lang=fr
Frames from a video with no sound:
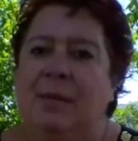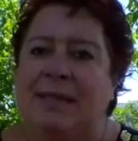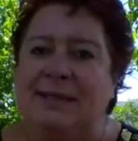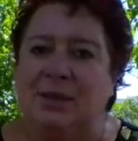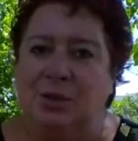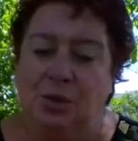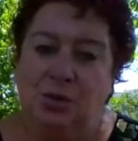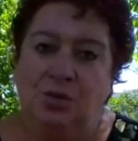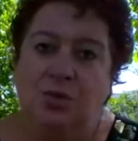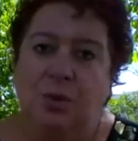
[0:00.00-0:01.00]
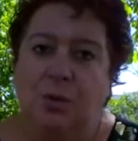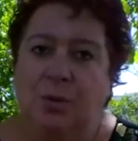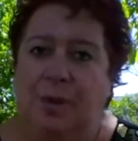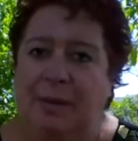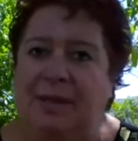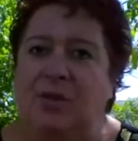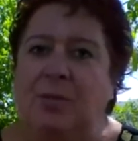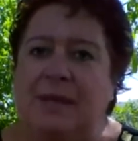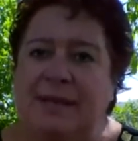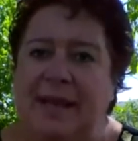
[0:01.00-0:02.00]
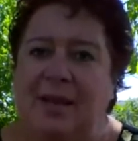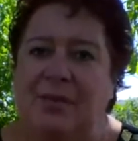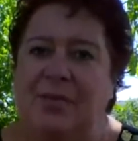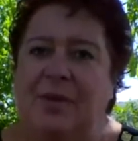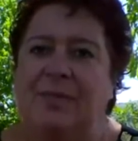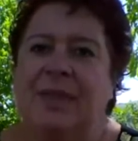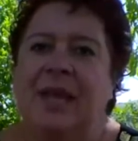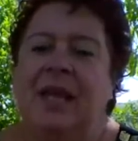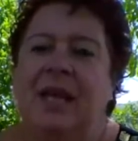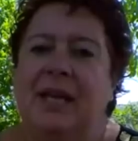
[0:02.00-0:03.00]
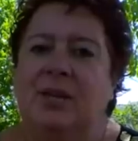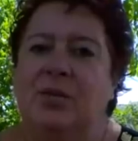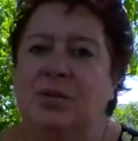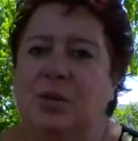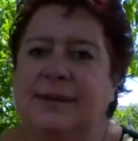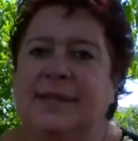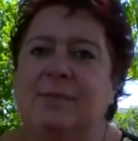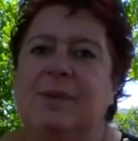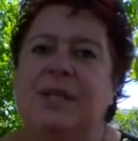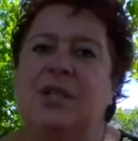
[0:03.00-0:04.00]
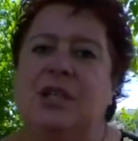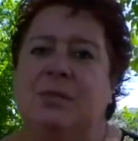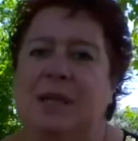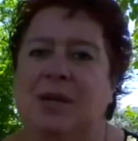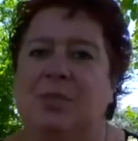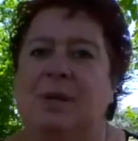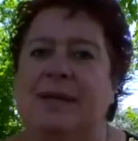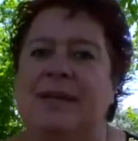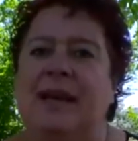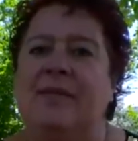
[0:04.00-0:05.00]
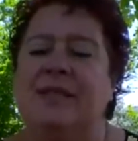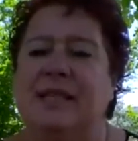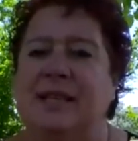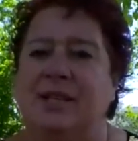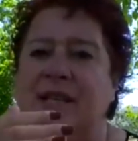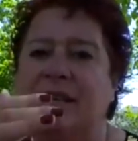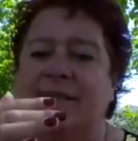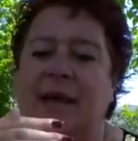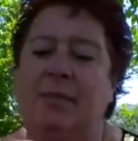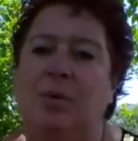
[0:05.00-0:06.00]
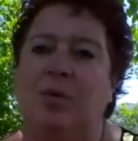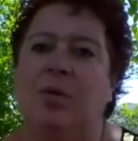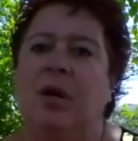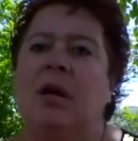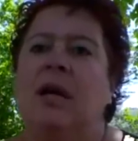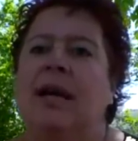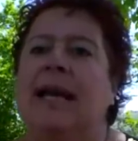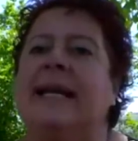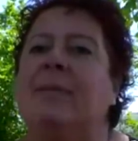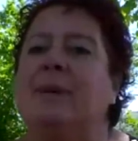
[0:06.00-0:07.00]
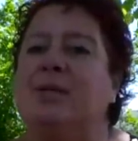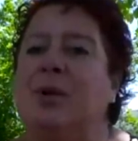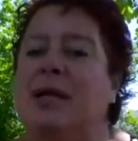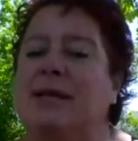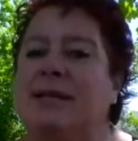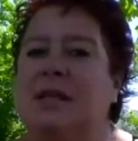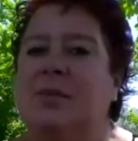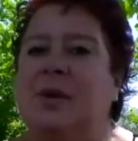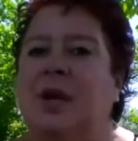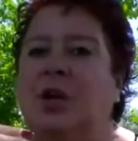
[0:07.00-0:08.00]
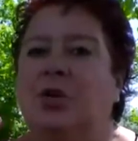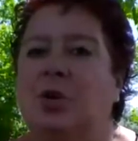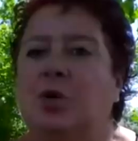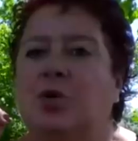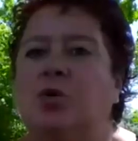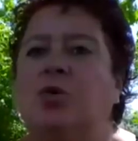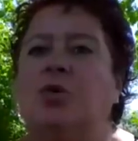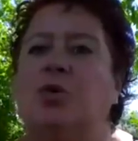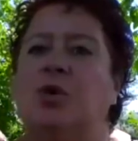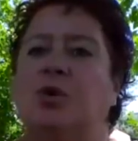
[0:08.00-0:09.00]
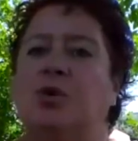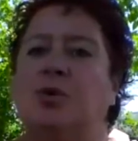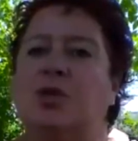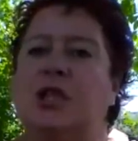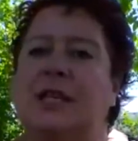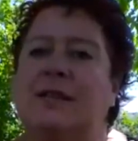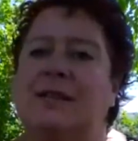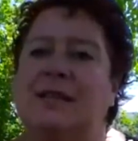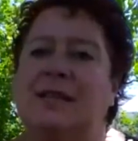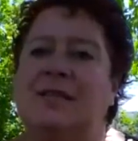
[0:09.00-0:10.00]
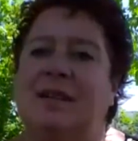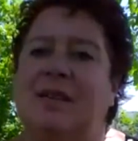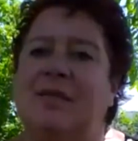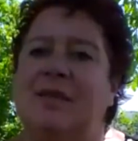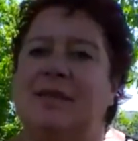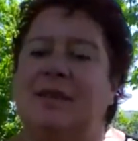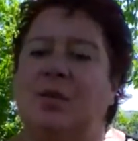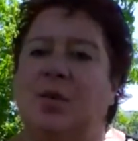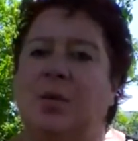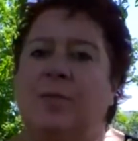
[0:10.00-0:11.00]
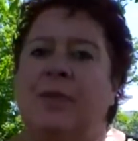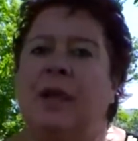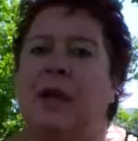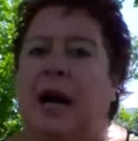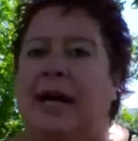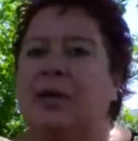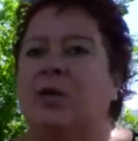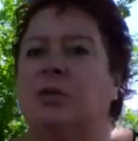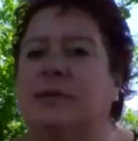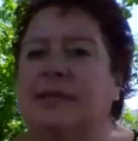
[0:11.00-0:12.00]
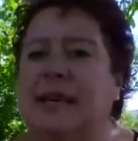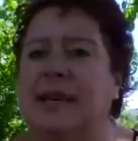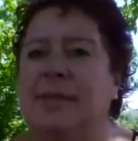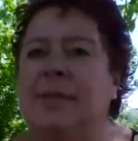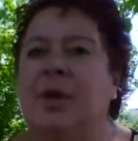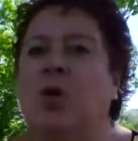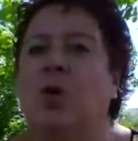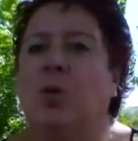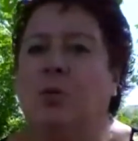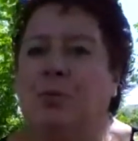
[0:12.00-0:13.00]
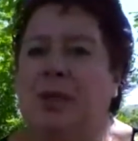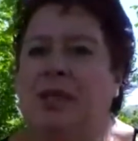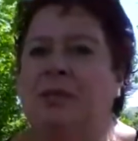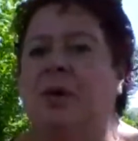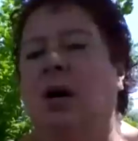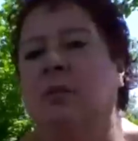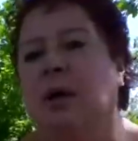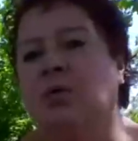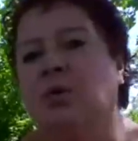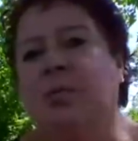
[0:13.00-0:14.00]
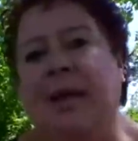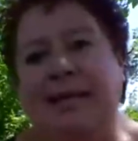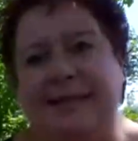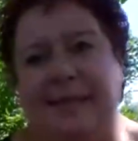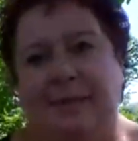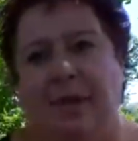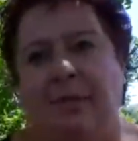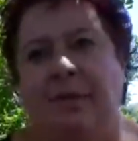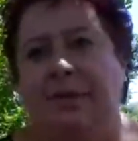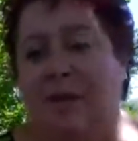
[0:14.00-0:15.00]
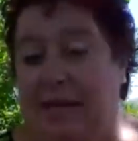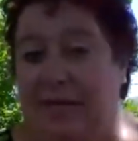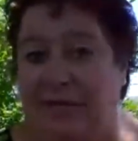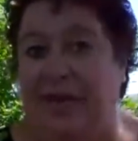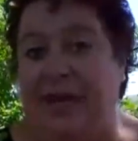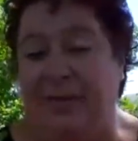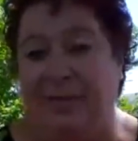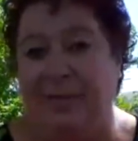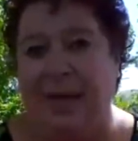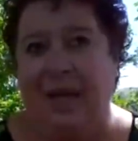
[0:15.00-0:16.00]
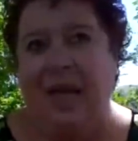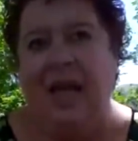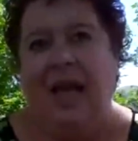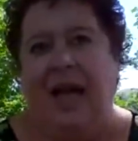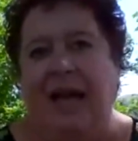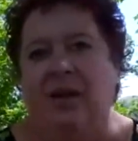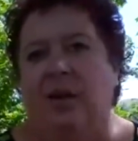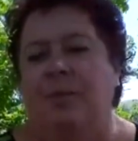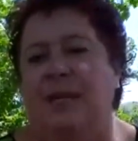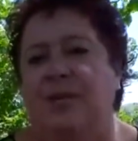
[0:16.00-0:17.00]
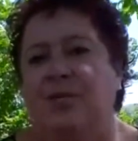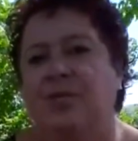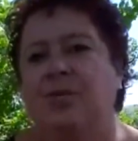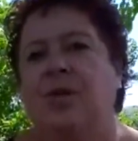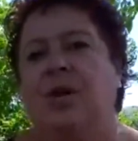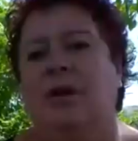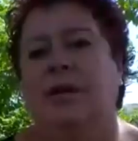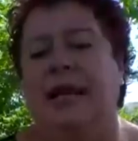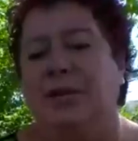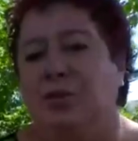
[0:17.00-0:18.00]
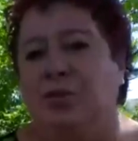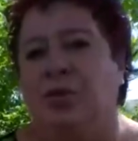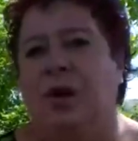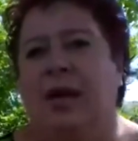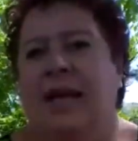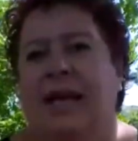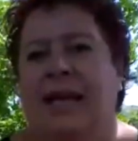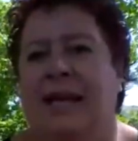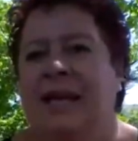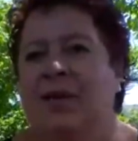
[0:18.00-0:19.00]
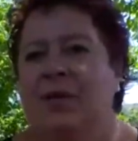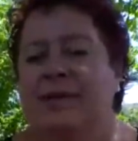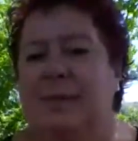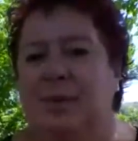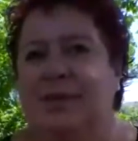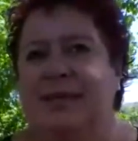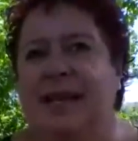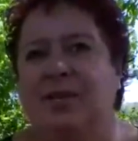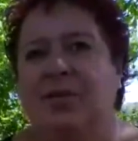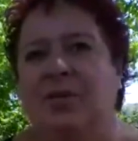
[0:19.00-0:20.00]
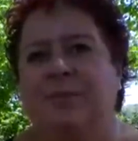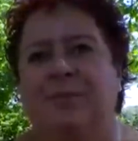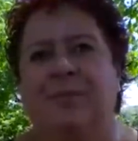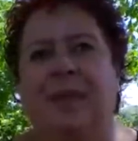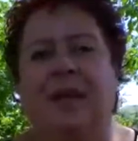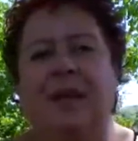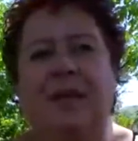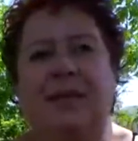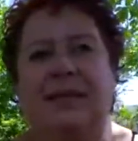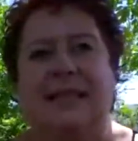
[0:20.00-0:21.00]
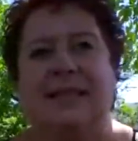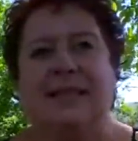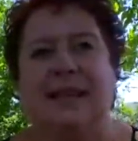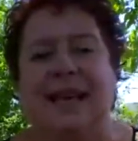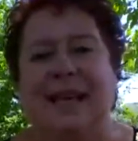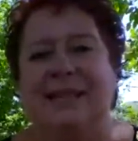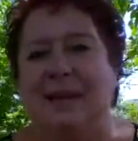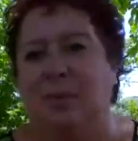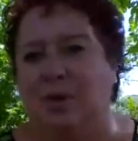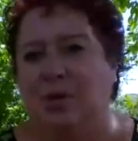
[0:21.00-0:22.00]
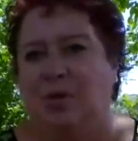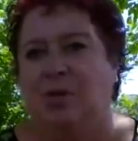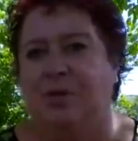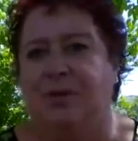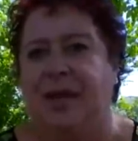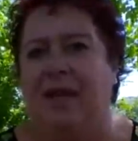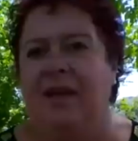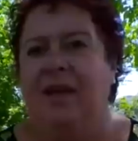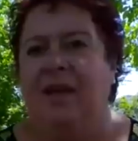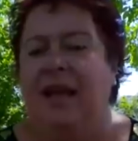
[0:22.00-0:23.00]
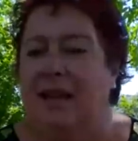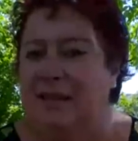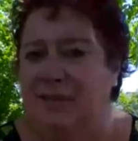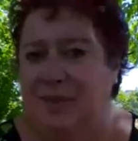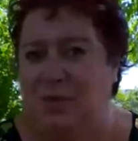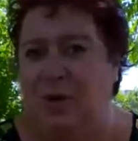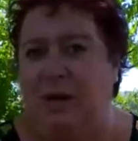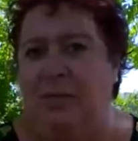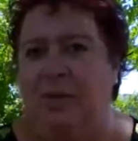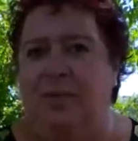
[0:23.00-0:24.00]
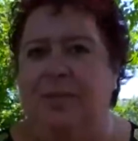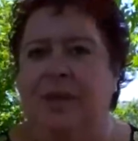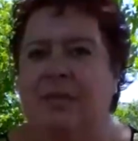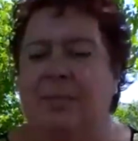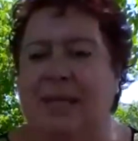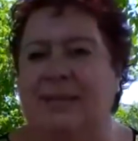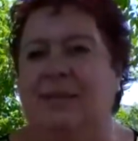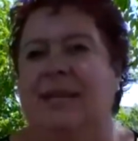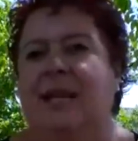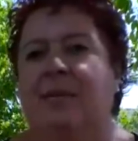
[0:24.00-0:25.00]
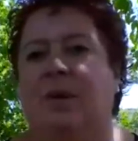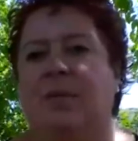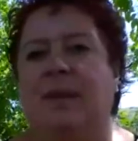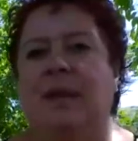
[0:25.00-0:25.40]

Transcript: Parce que sur YouTube, on ne peut pas mettre de PDF. Et donc sur Tipeee, j'ai mis le PDF, c'est-à-dire c'est un tableau récapitulatif de tout ce que j'ai dit dans les vidéos à compter au minimum ou au maximum dans les frais. Alors bien sûr, il y a tout. Et euh, c'est pour ça que hum, c'est très important de le faire individuellement, personnellement.